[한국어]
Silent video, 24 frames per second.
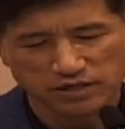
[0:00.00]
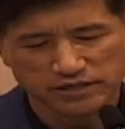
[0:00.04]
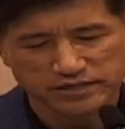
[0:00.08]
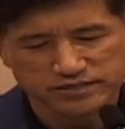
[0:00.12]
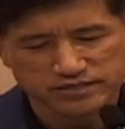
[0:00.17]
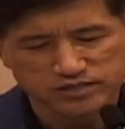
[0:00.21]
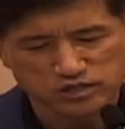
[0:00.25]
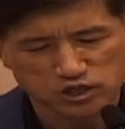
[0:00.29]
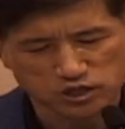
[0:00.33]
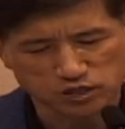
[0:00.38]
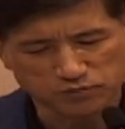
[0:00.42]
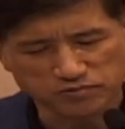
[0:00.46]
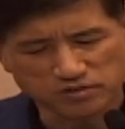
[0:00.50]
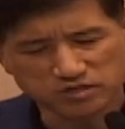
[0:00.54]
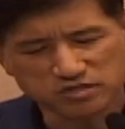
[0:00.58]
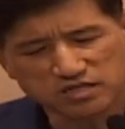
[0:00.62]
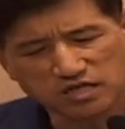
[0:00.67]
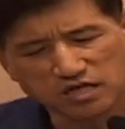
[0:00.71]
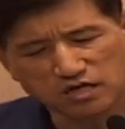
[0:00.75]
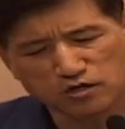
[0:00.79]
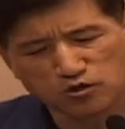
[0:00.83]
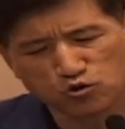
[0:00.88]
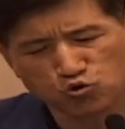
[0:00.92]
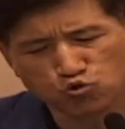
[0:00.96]

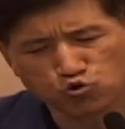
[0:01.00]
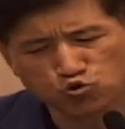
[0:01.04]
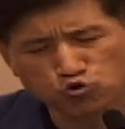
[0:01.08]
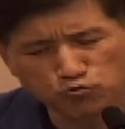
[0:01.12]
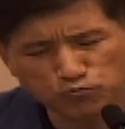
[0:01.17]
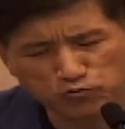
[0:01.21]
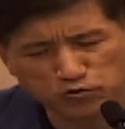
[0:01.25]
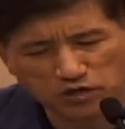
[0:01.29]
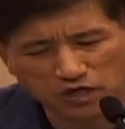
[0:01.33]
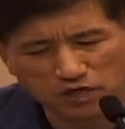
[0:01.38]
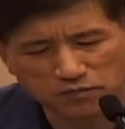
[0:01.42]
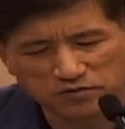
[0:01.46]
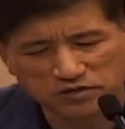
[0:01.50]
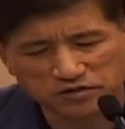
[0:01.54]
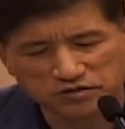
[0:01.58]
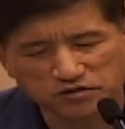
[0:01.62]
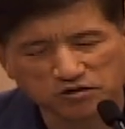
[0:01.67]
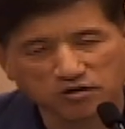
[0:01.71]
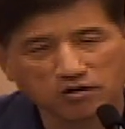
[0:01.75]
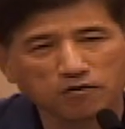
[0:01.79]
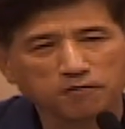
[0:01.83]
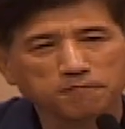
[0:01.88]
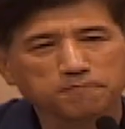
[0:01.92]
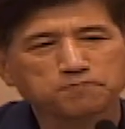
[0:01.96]
11장을
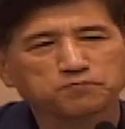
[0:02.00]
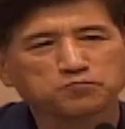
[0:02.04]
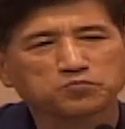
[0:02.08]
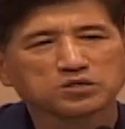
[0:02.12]
구분하면요.